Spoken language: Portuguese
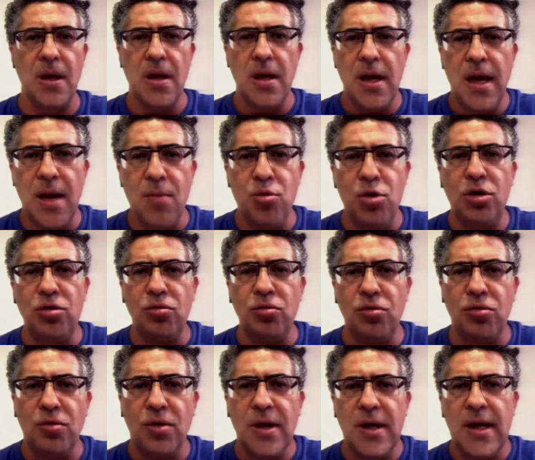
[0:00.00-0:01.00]
é
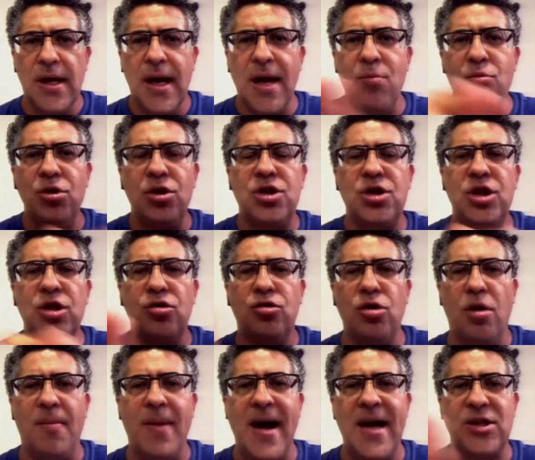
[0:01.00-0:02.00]
muito, é muito
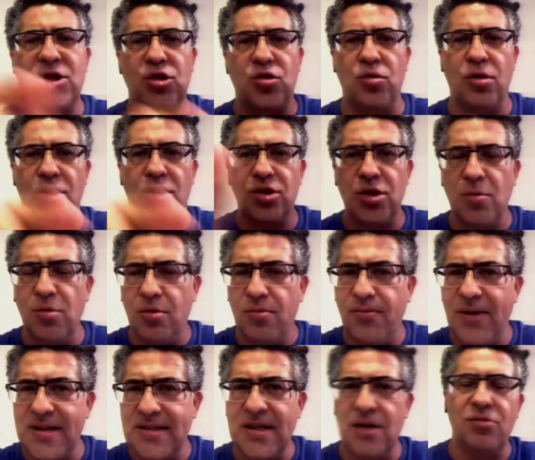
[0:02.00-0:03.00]
sintomático. Nós estamos
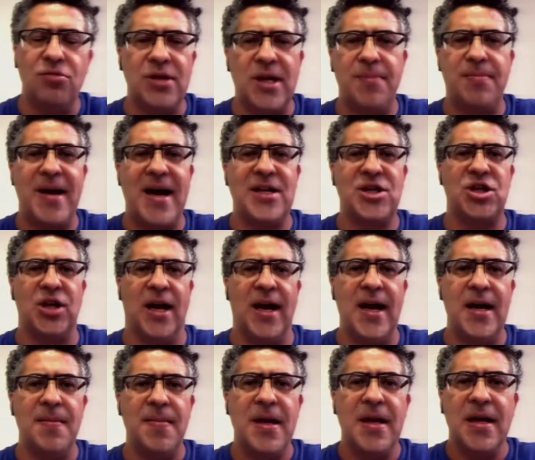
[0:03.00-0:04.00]
fazendo um debate
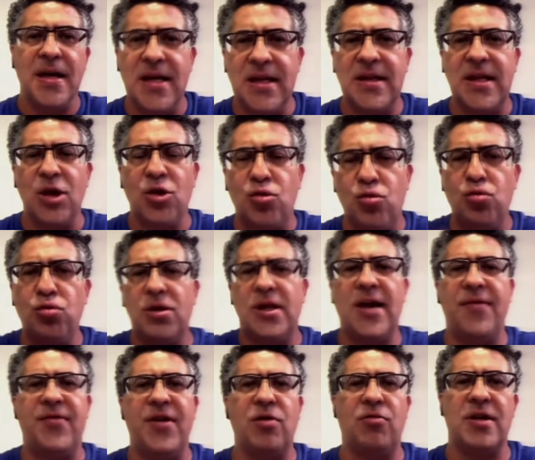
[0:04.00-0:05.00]
lá e tem tudo a
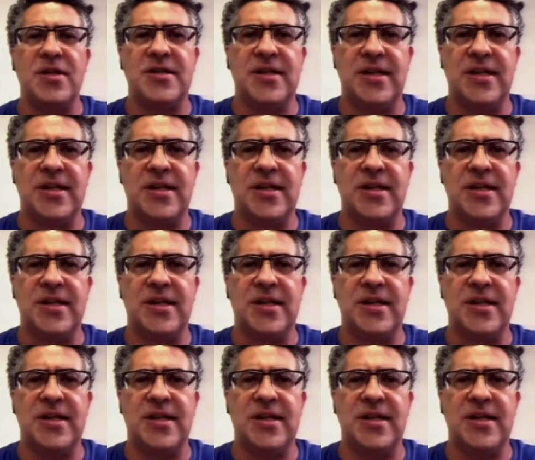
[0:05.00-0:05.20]
ver com esse